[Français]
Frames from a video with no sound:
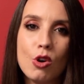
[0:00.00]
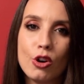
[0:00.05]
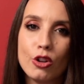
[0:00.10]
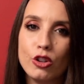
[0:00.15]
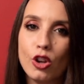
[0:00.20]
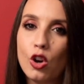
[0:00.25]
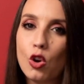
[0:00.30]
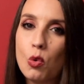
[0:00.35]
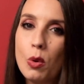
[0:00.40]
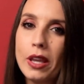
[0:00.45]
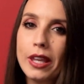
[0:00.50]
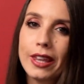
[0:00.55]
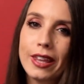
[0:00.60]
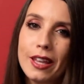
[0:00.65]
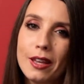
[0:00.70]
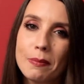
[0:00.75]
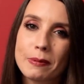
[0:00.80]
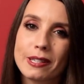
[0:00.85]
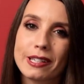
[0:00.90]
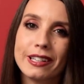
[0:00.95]
de quick
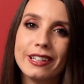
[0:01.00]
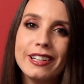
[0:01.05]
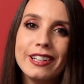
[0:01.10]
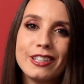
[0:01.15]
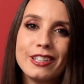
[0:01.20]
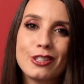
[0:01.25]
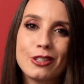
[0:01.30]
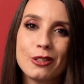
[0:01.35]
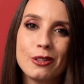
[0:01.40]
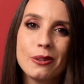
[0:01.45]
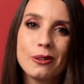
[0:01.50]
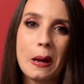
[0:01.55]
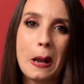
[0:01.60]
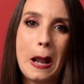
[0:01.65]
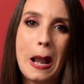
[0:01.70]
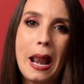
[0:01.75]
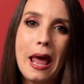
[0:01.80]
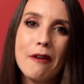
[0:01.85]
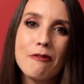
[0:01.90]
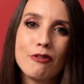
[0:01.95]
tips sur
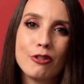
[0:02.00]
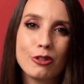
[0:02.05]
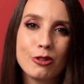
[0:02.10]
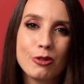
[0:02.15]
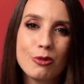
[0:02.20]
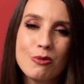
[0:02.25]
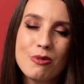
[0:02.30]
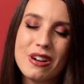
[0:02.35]
la photo,